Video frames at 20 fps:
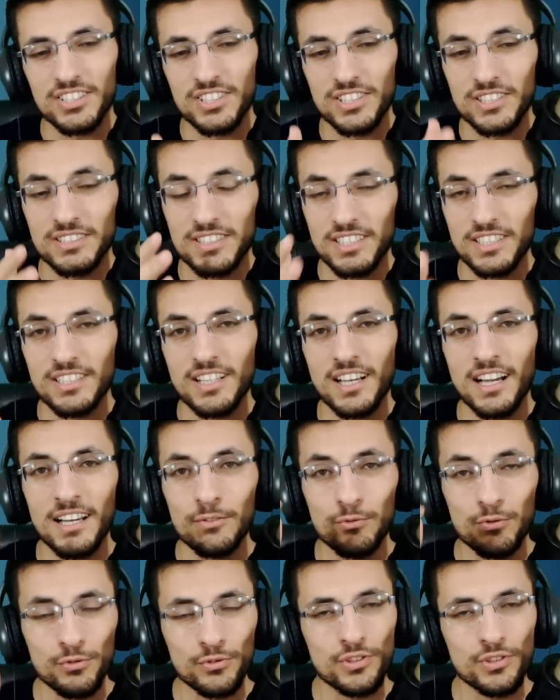için
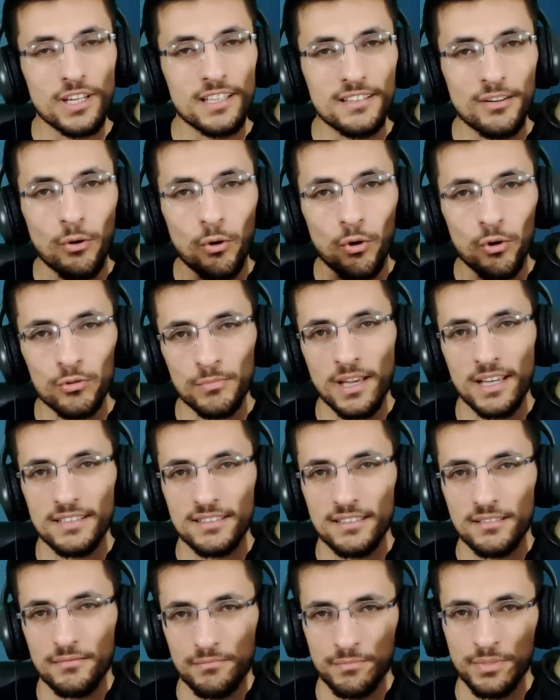zira Türkiye'de
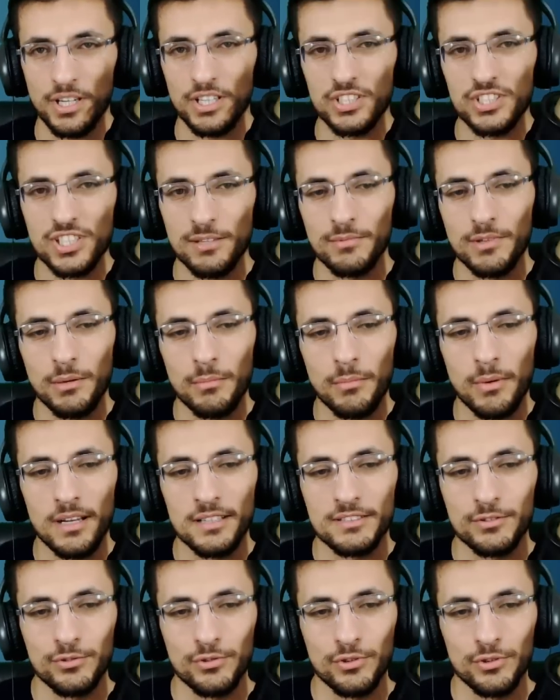olmayan bir açılımdan
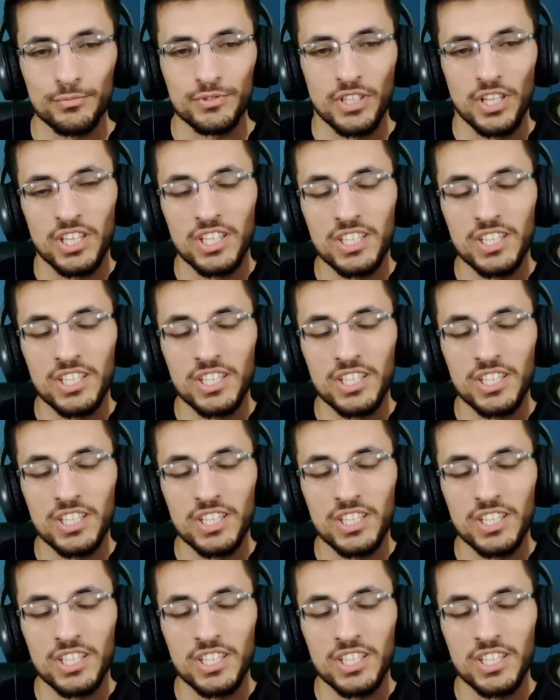bahsediyorum size.